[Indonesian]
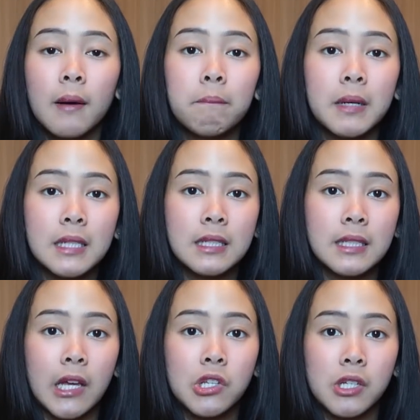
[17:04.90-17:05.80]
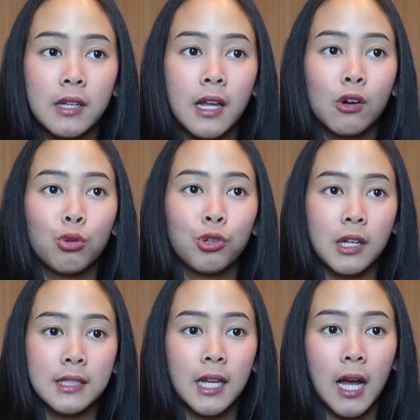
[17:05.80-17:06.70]
bus station yang khusus
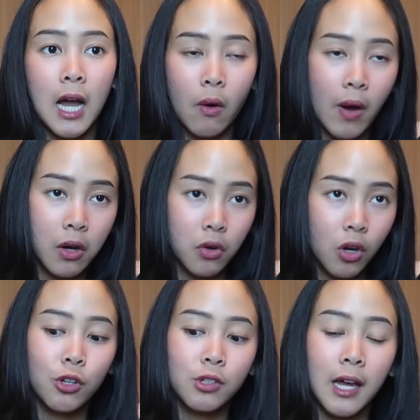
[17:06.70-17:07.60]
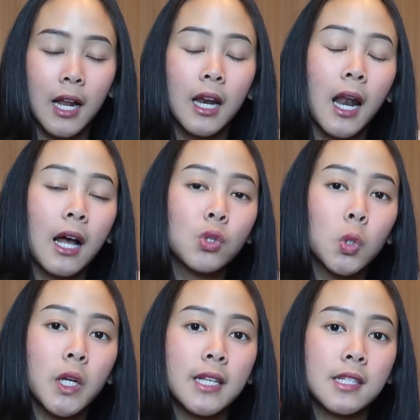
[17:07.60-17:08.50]
ke Shirakawago terus kalian
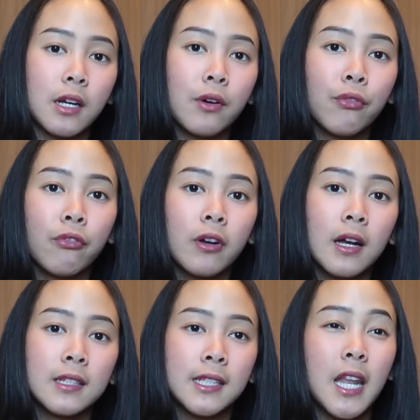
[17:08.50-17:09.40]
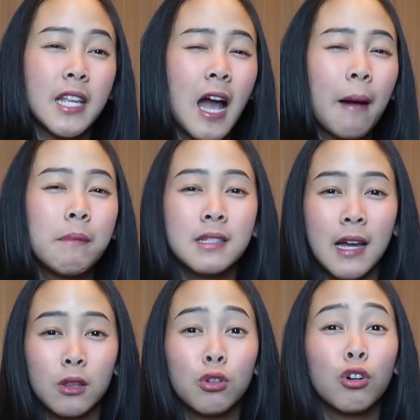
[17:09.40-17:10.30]
langsung reserve setidaknya hamin
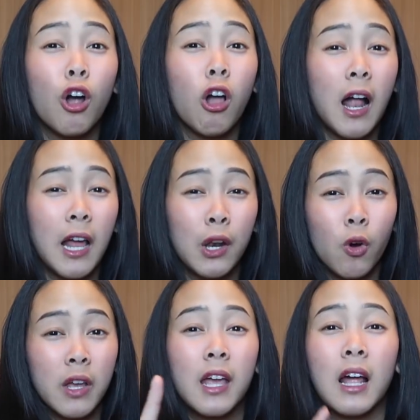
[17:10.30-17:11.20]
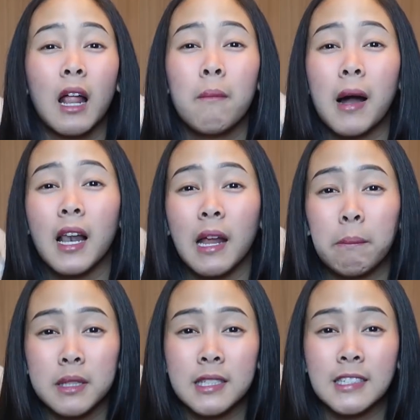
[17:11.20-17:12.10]
satu kalau kalian hoki kalian bakal
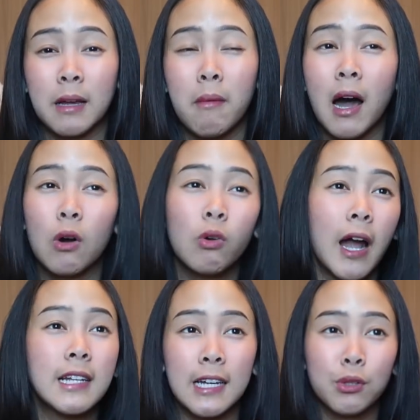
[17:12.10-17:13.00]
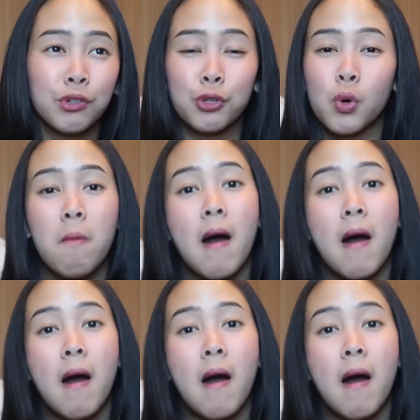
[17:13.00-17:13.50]
dapet sisa bangku kayak satu atau dua